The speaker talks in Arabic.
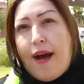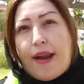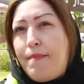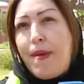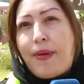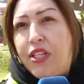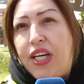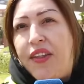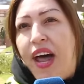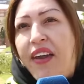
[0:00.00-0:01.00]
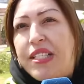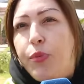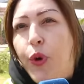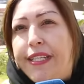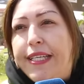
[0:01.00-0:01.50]
راه ما يمكنش هذا
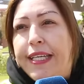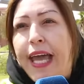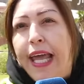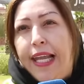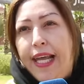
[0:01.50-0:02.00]
نصب واحتيال